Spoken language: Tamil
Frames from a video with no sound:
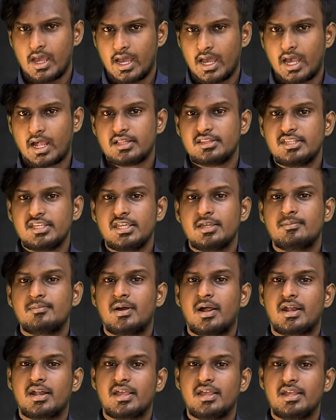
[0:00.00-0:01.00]

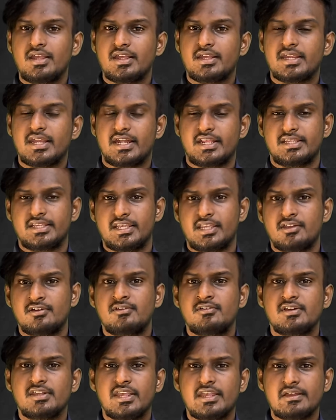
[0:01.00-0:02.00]
அதிகமான எடையையும்
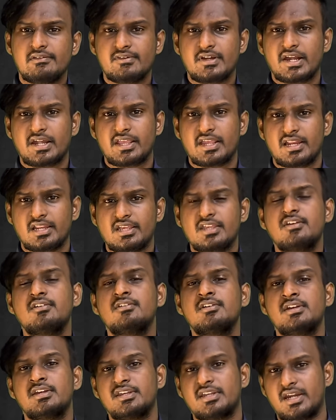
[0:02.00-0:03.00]
ஏவுகணைகளையும்
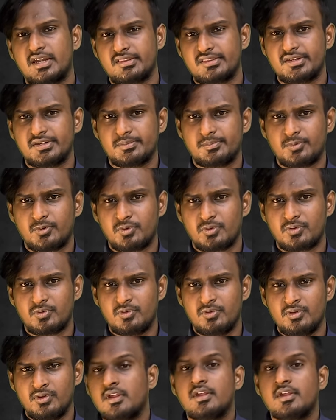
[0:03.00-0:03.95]
எடுத்துகிட்டு போகும்